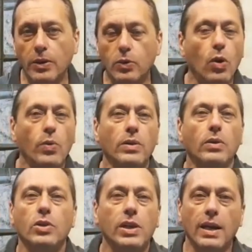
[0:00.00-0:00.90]
vez un
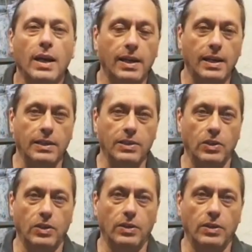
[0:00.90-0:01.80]
gobierno no llega a la
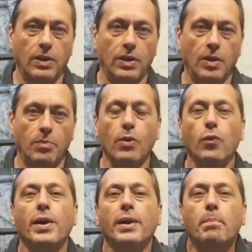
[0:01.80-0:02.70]
reelección porque
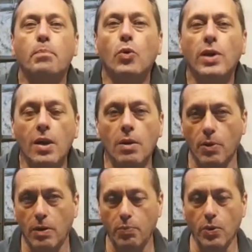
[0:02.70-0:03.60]
fue repudiado
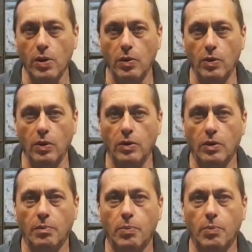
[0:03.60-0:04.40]
por el pueblo,